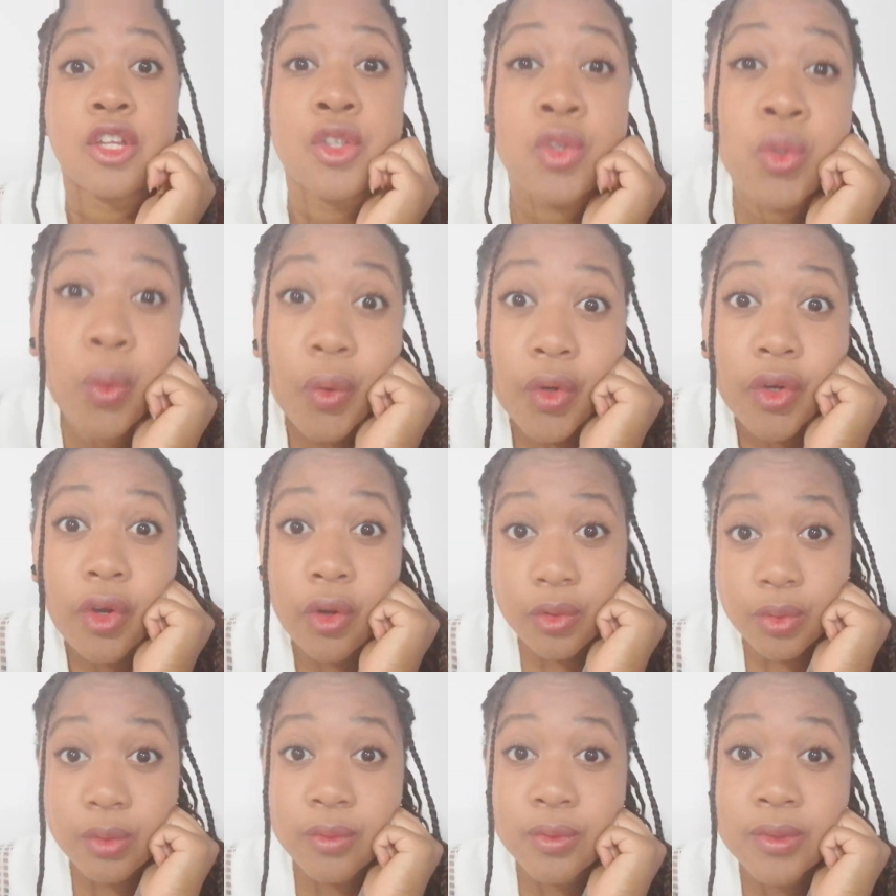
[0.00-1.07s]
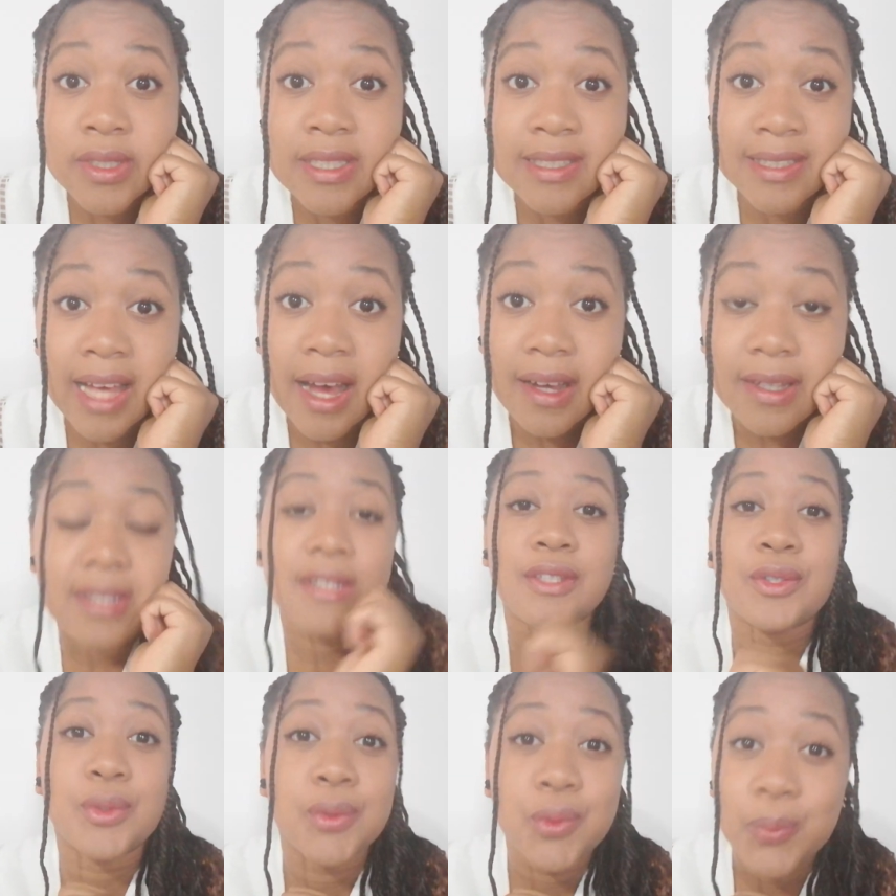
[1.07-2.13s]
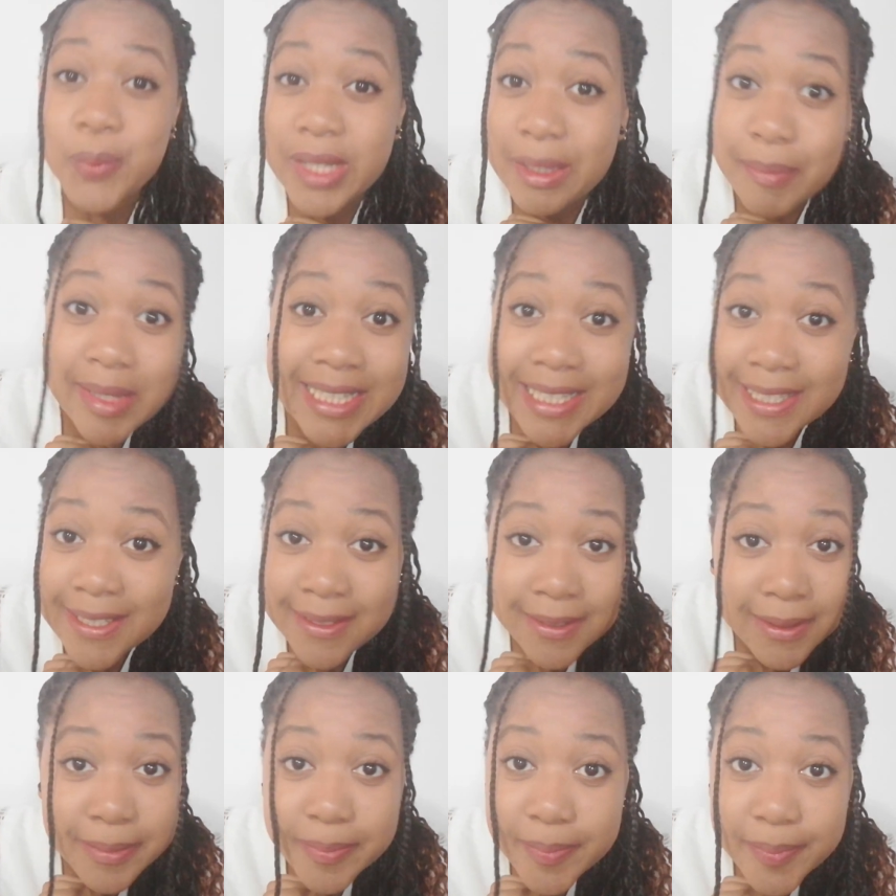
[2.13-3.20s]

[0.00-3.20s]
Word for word: Donc quand on vous dit ça, ce sont des bêtises.